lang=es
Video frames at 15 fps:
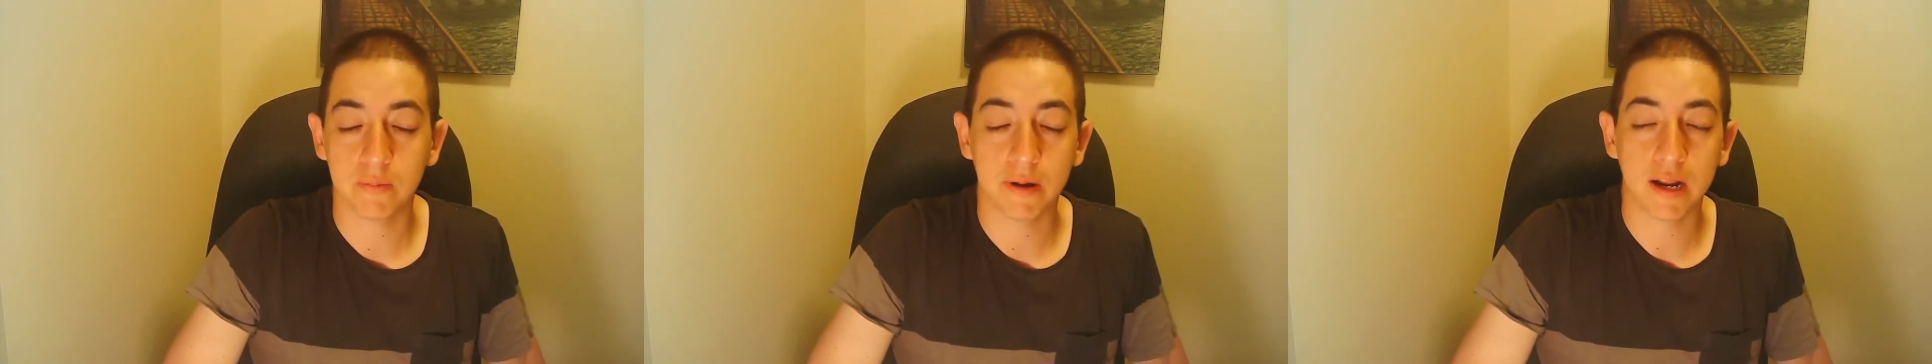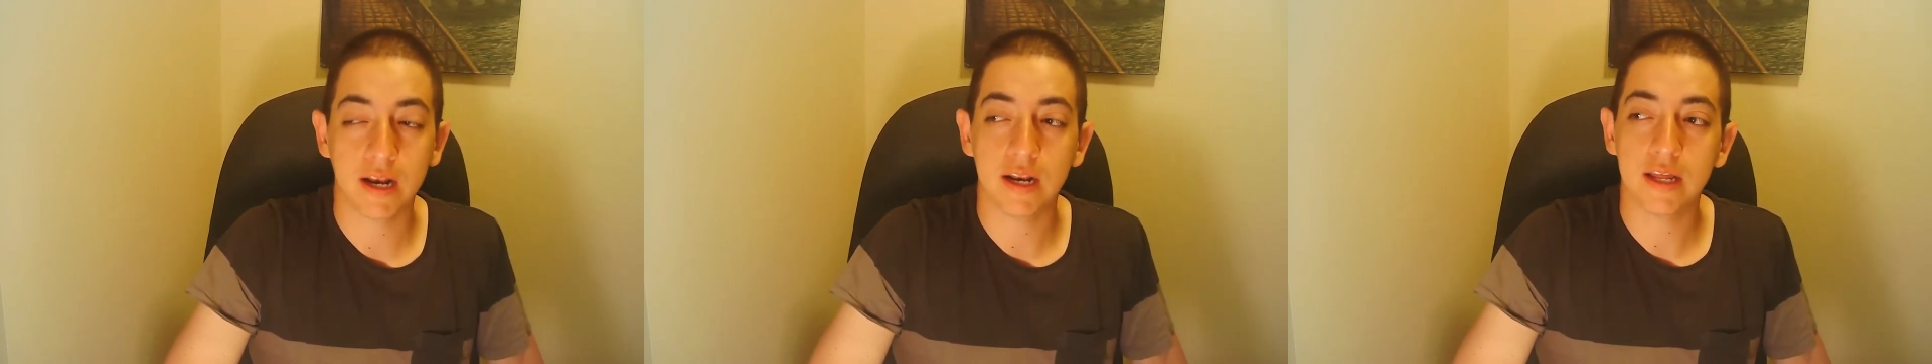
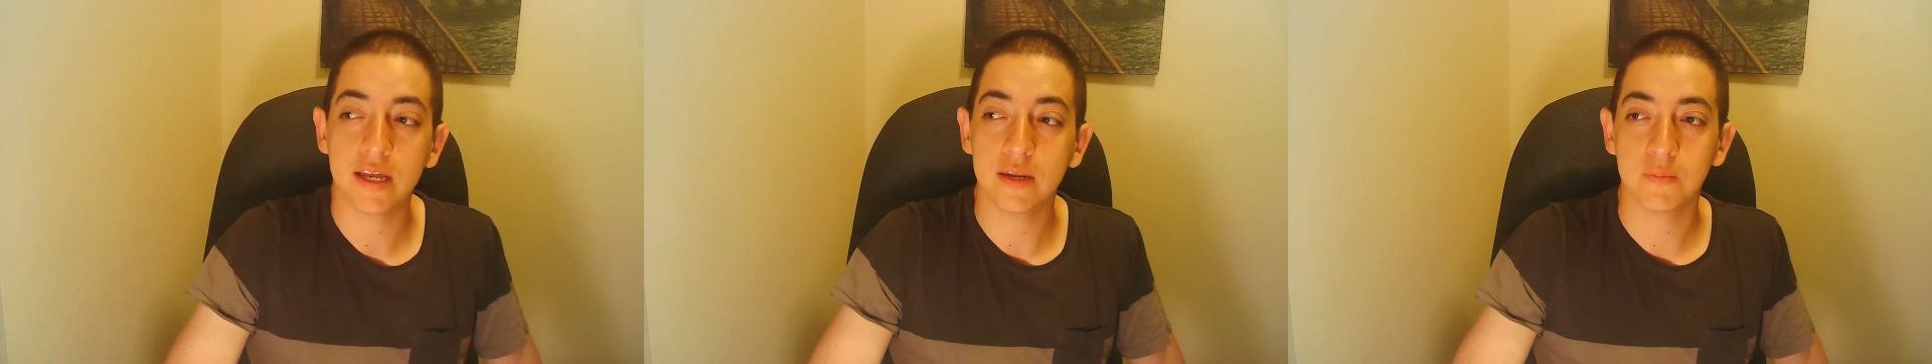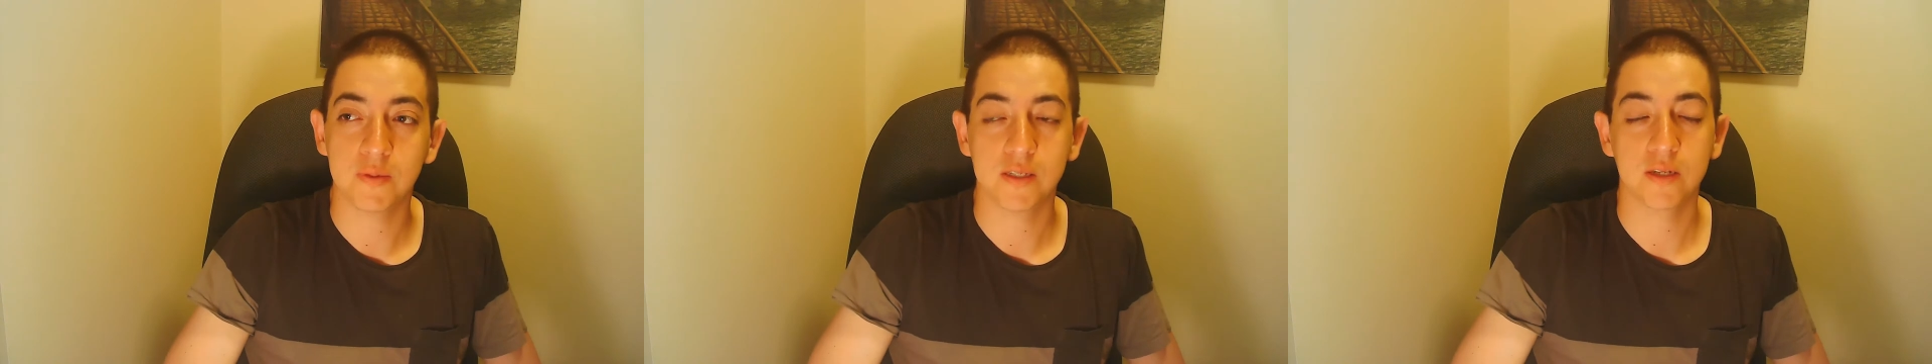para leer
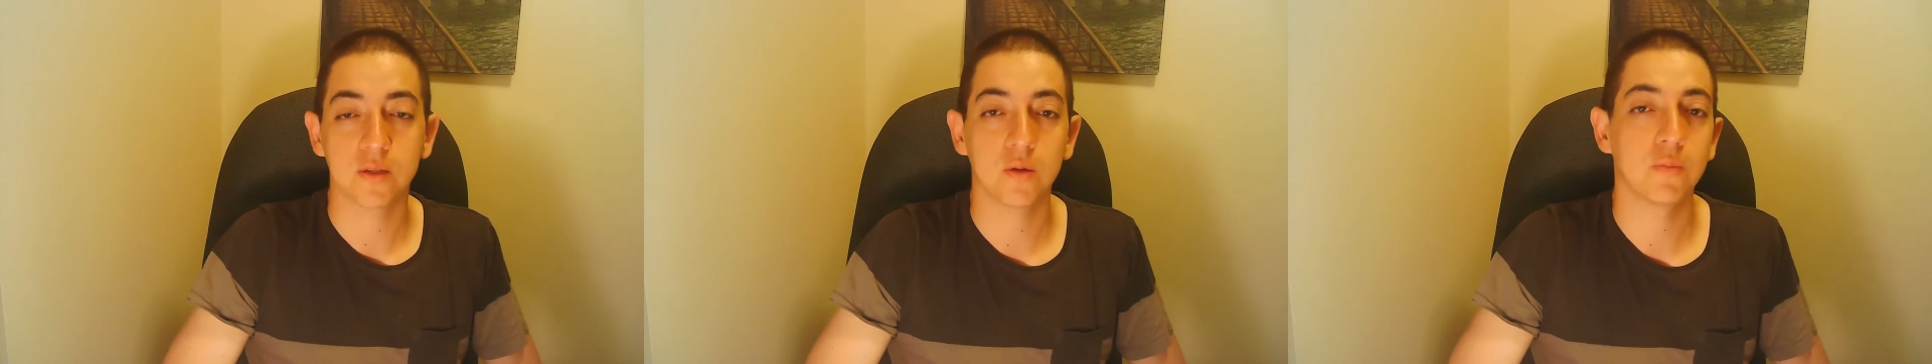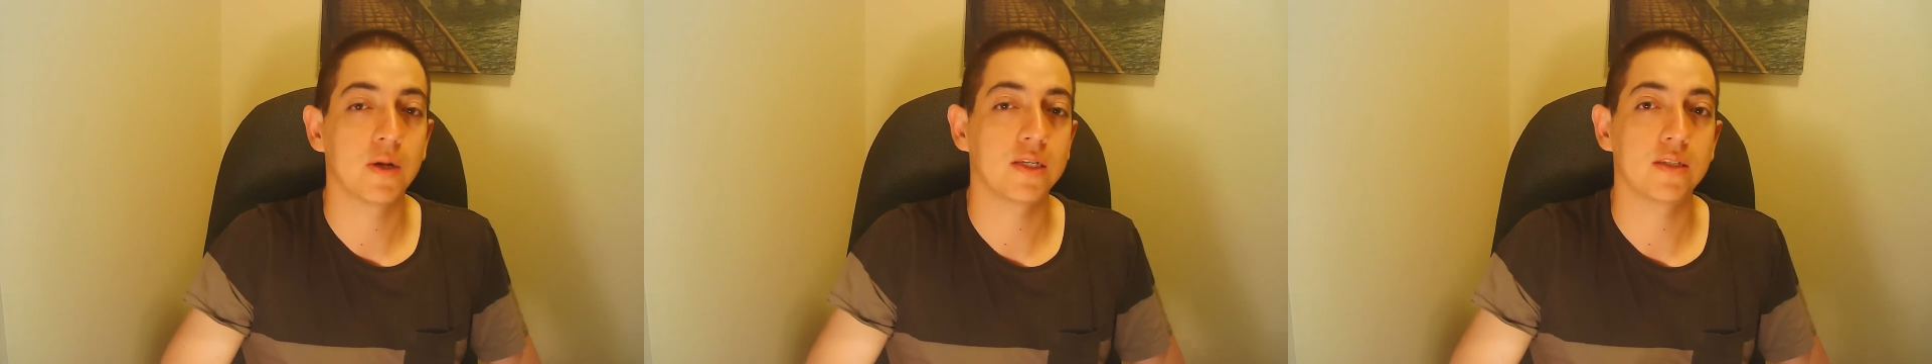y me
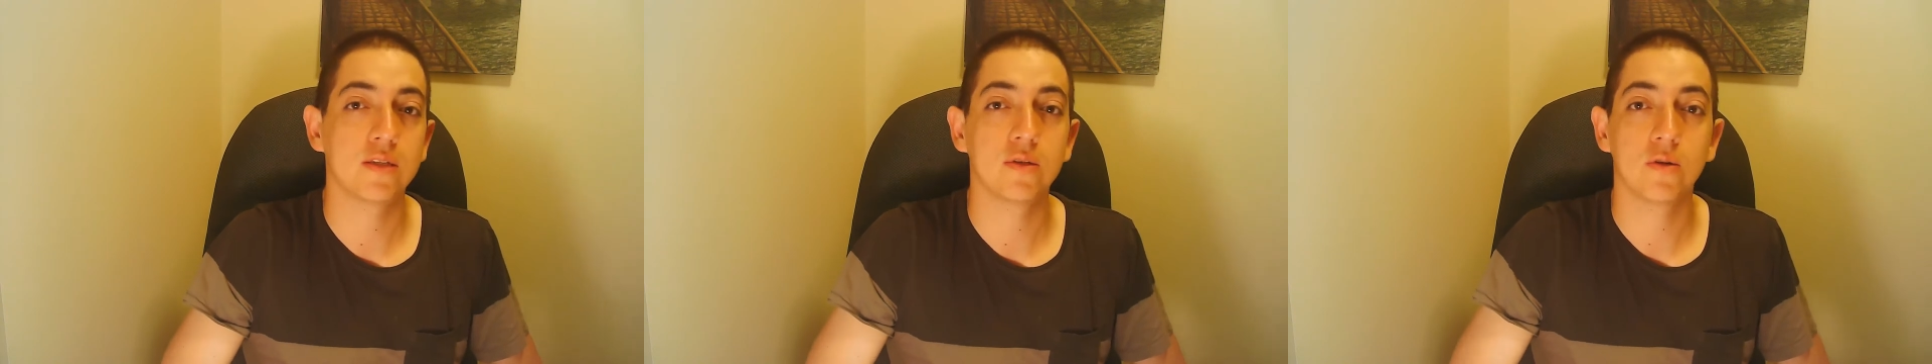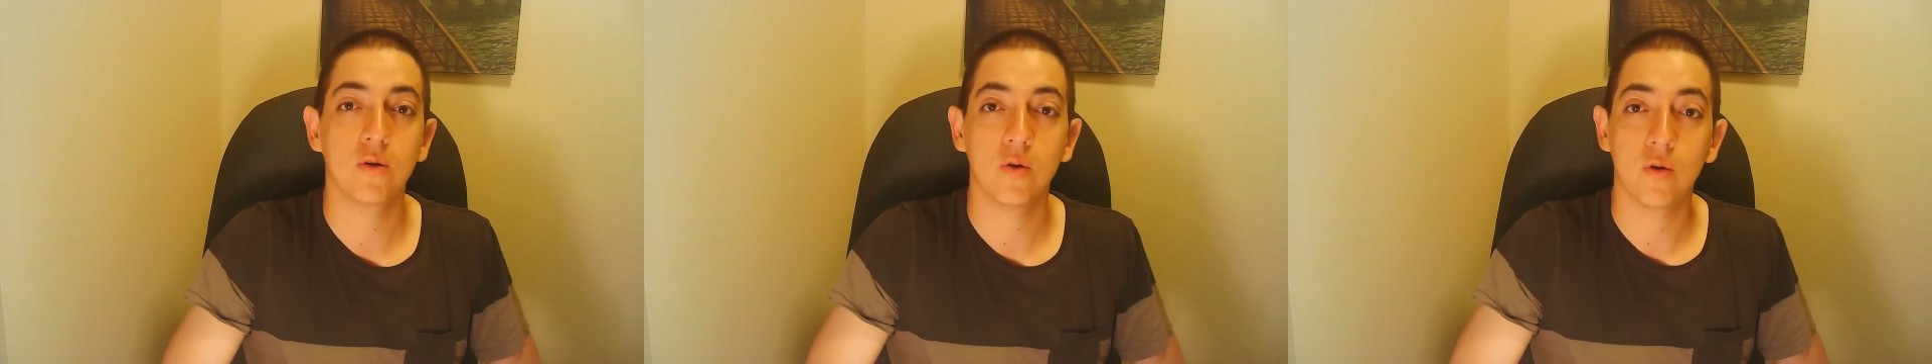siento mal si
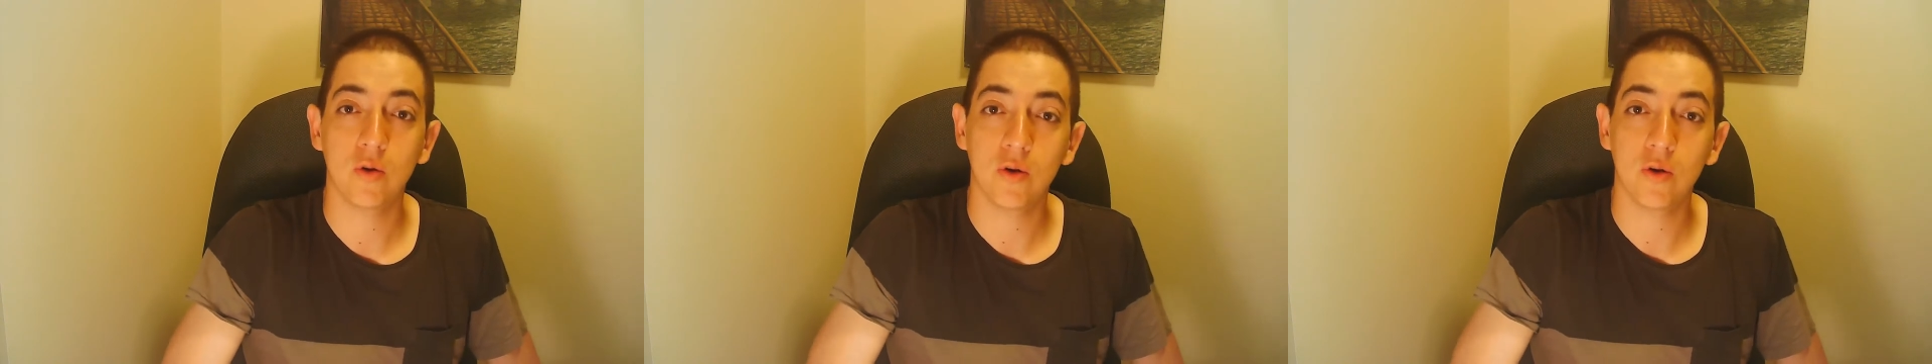no leo